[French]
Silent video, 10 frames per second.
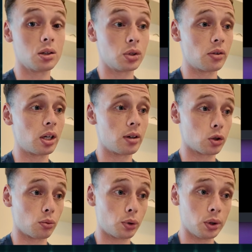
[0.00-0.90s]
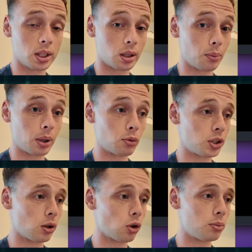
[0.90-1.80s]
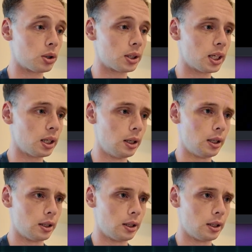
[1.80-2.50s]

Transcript: Si vous avez la version pro, n'hésitez pas à me dire en commentaire.